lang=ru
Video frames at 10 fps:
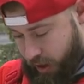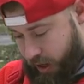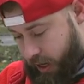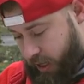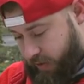
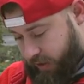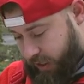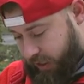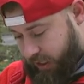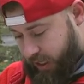радоваться,
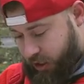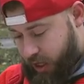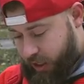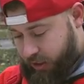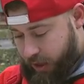
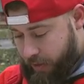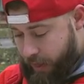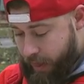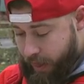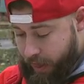наслаждаться.
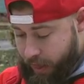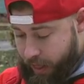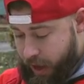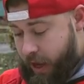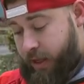
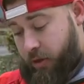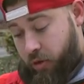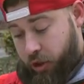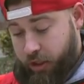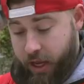Это
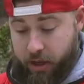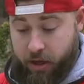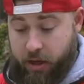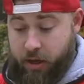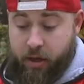тоже, кстати,
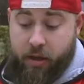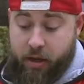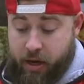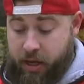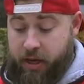э,
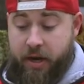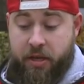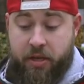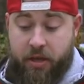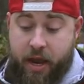дорогие
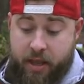родители,